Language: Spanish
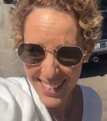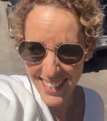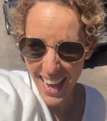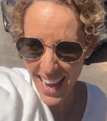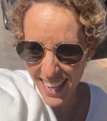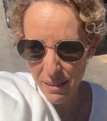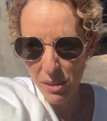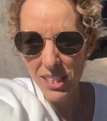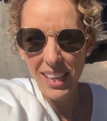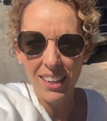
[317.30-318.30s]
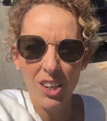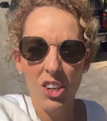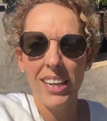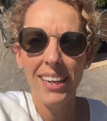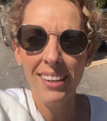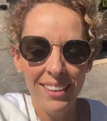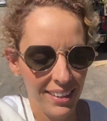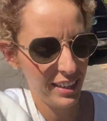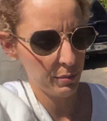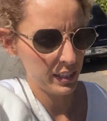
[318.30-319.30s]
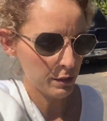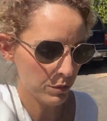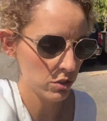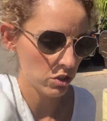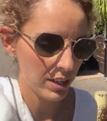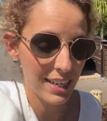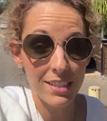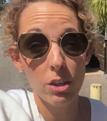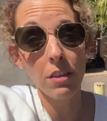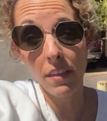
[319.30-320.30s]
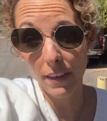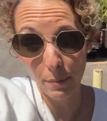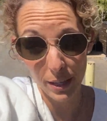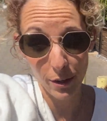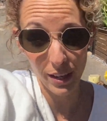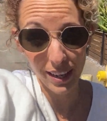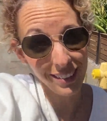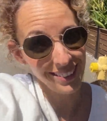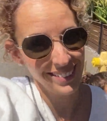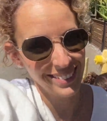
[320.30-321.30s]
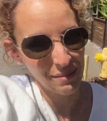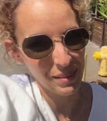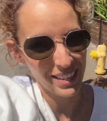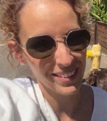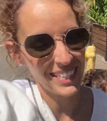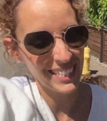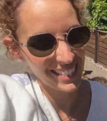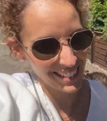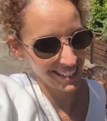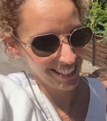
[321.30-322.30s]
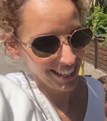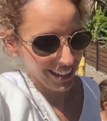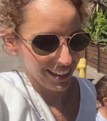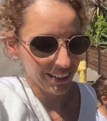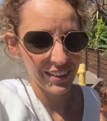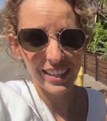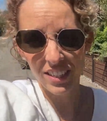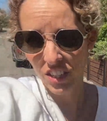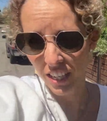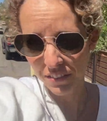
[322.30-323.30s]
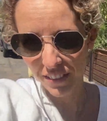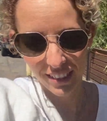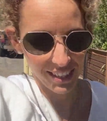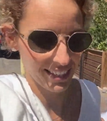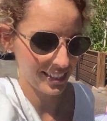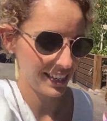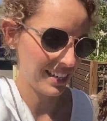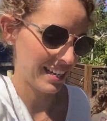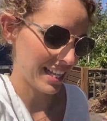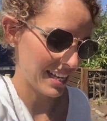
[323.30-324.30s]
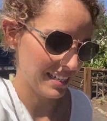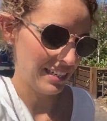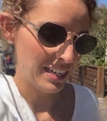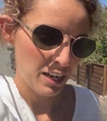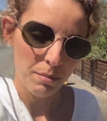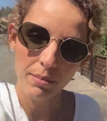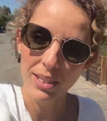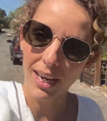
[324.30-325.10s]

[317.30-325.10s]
Salimos del cole ahora mismo, son las 12 del mediodía, miércoles, early shift, así que nada, vamos a